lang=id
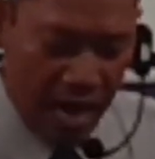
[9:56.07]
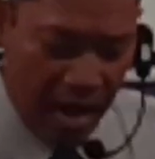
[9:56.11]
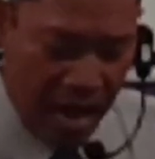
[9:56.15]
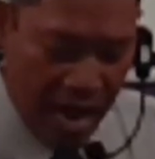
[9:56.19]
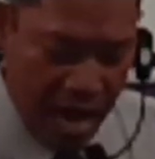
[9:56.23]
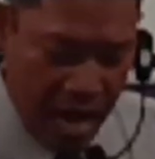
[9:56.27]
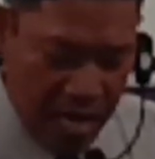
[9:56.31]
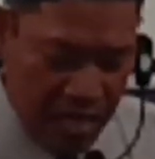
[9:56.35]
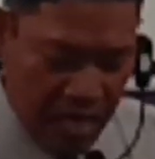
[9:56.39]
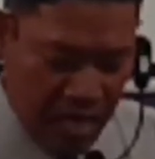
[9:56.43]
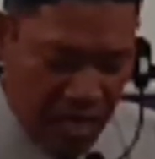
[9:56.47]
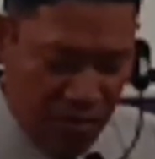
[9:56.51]

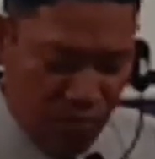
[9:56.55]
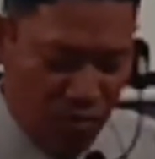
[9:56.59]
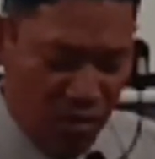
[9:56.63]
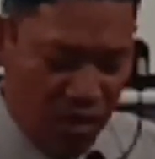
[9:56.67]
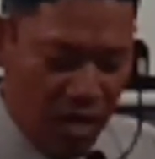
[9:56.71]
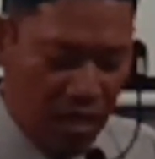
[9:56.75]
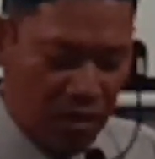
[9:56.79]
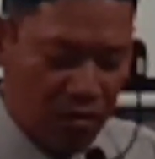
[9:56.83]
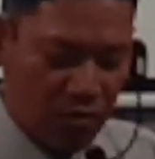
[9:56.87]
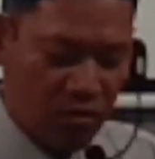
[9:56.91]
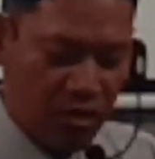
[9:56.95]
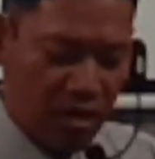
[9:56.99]
akan
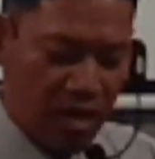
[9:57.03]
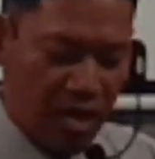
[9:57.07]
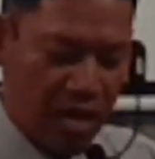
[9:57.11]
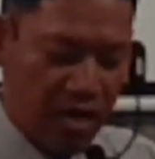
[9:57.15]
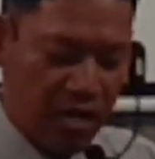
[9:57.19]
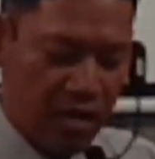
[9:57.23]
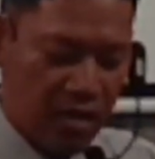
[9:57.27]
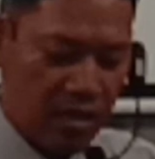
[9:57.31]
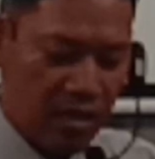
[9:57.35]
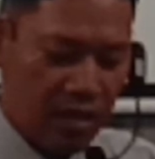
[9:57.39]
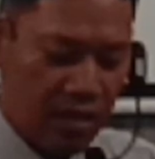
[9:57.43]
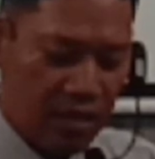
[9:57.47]

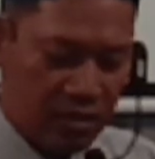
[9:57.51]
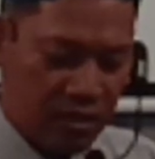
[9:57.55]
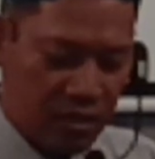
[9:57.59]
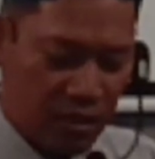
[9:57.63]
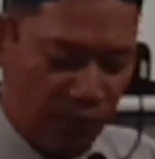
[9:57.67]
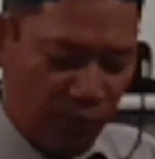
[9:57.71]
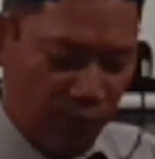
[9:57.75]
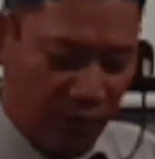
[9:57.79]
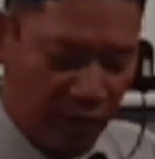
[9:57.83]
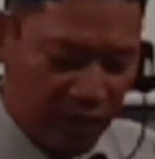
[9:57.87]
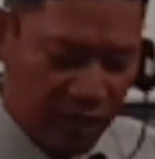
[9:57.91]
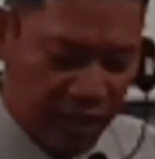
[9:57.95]
melakukan
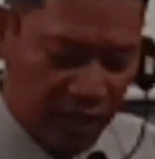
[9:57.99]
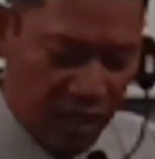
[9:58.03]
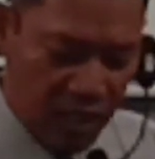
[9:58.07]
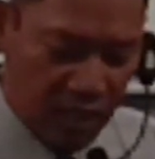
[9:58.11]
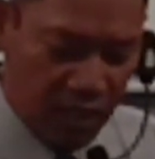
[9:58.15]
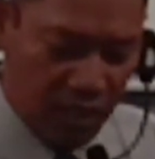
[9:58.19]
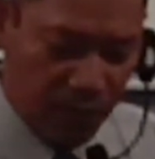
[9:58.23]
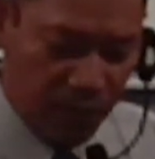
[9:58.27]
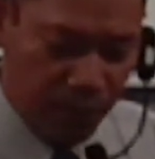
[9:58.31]
seperti yang